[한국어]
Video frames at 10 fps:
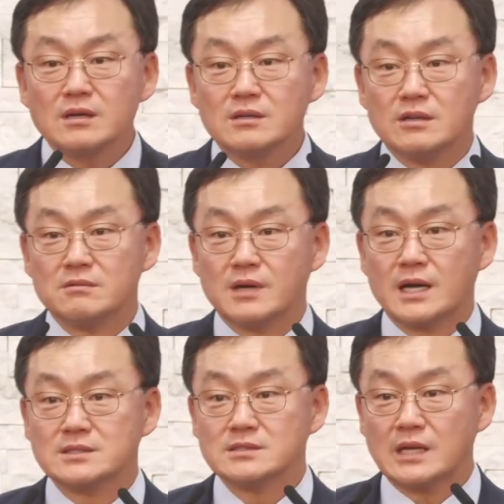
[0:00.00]
여러분
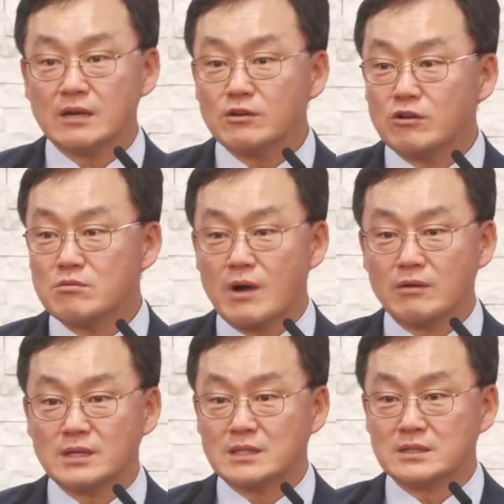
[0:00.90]
가서 자, 여러분 과거
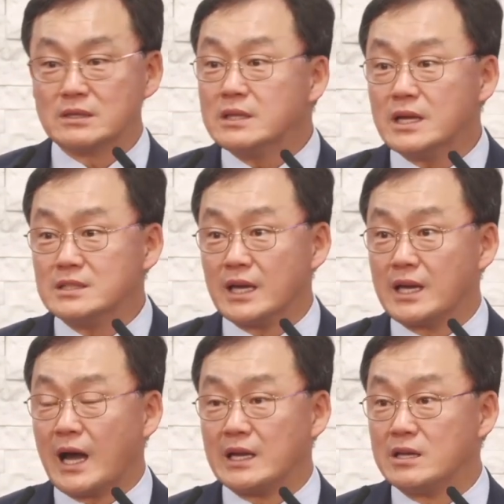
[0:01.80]
다 드러내라는
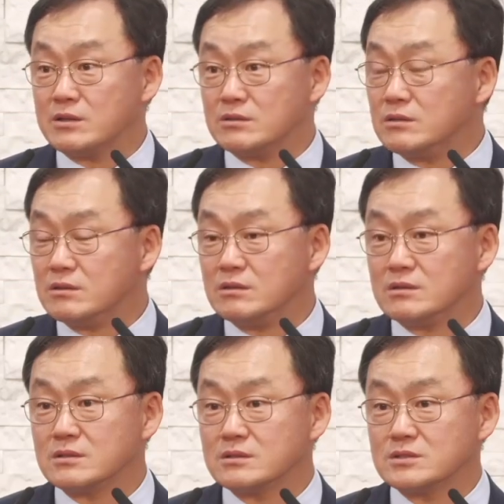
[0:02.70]
얘기가 아니에요, 이거는.
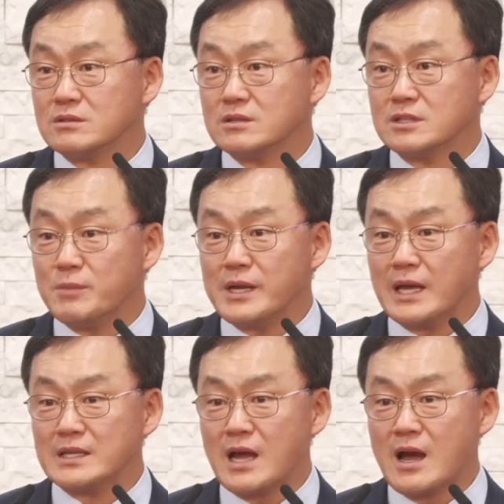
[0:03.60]
그죠? 그 말이
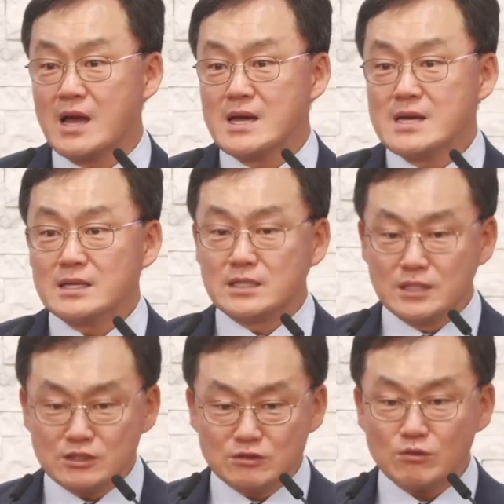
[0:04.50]
아니라
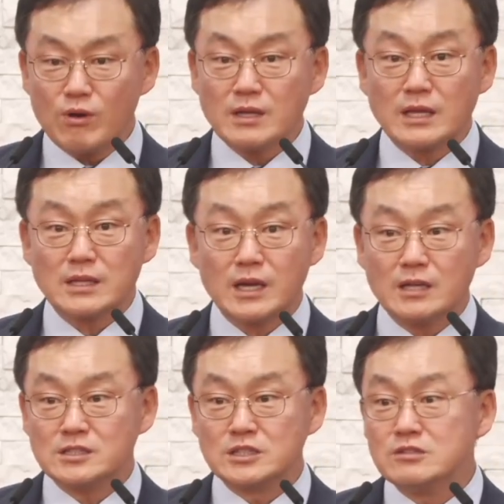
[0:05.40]
그리스도가
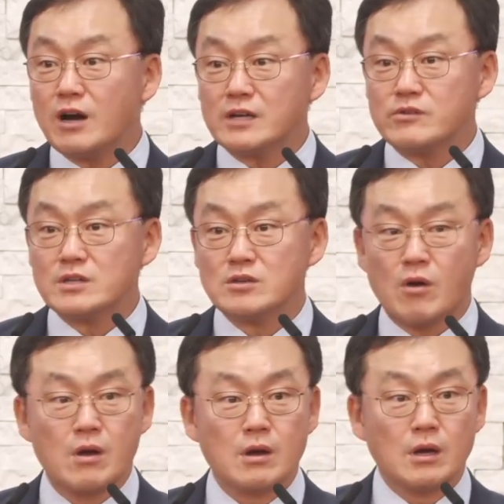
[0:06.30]
나타난 증거하기
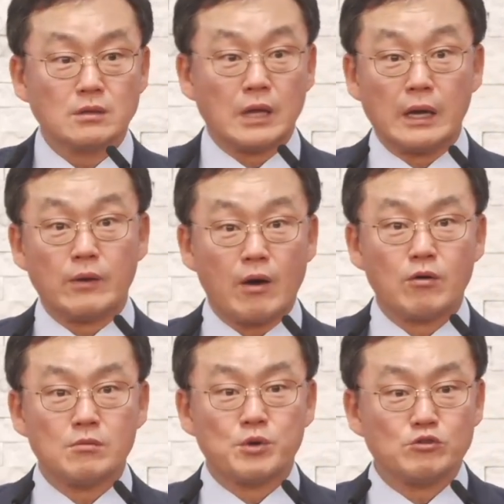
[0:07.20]
위해서 나의
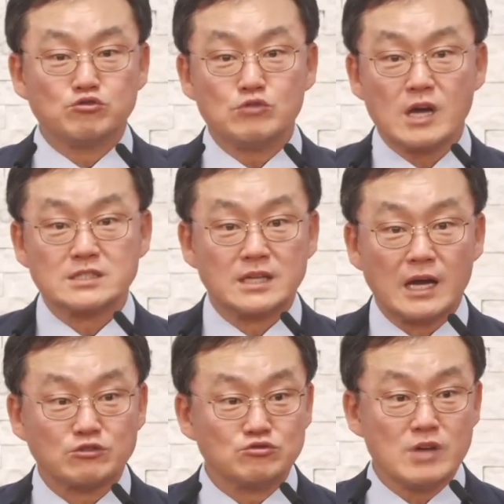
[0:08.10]
과거는 별 중요하지
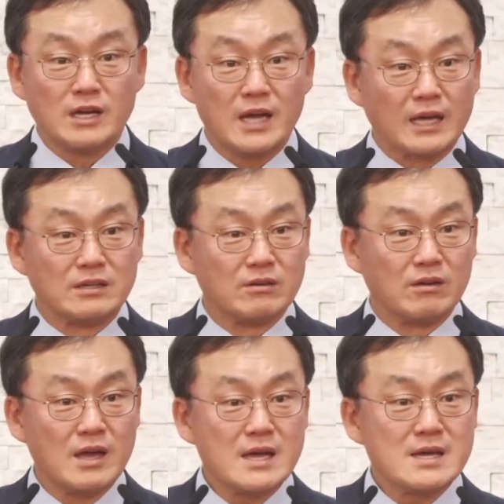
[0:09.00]
중요한 게 아닌 거예요.
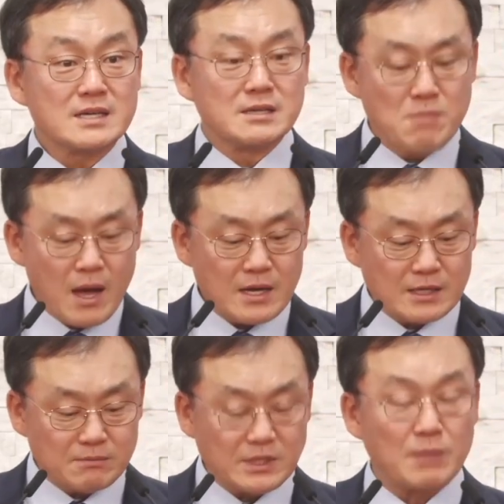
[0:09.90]

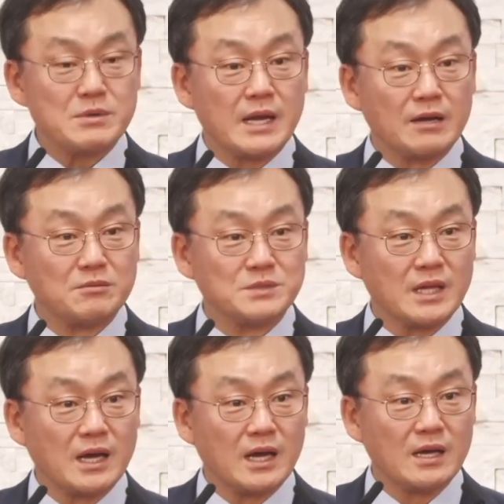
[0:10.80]
그만큼 답을 낸
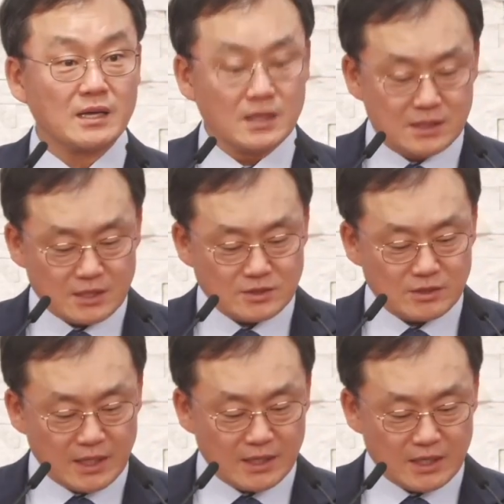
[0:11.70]
겁니다. 그래서
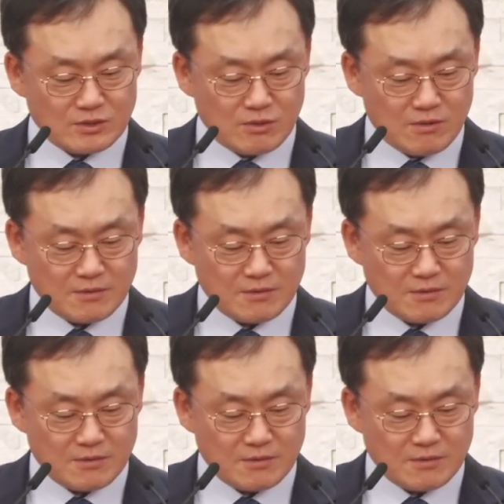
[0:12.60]
얘기하죠.